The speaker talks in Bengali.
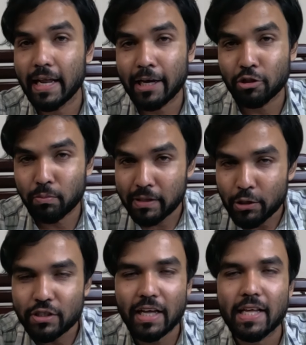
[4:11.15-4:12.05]
একদম নিউ
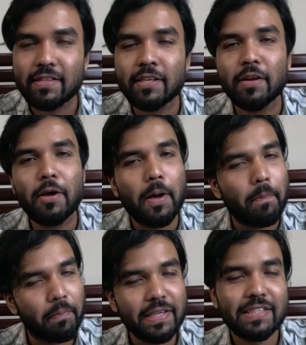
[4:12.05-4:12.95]
যারা দেখছেন
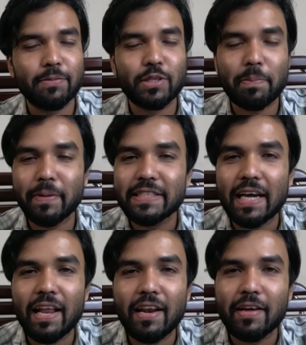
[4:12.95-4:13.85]
প্লিজ সাবস্ক্রাইব মাই
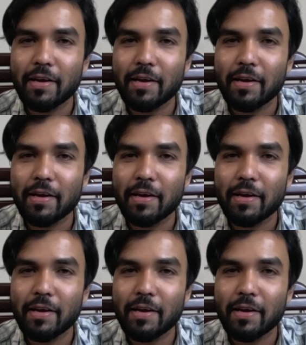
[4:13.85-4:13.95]
চ্যানেল